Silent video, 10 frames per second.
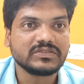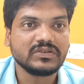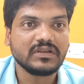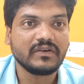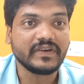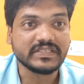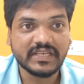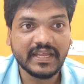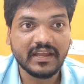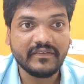సో uh, నా ఫస్ట్
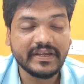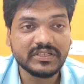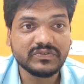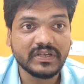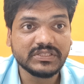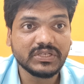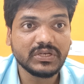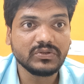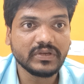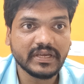డే నా వెయిట్ వచ్చి వన్
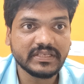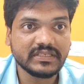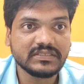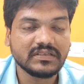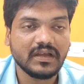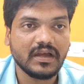జీరో టూ కేజెస్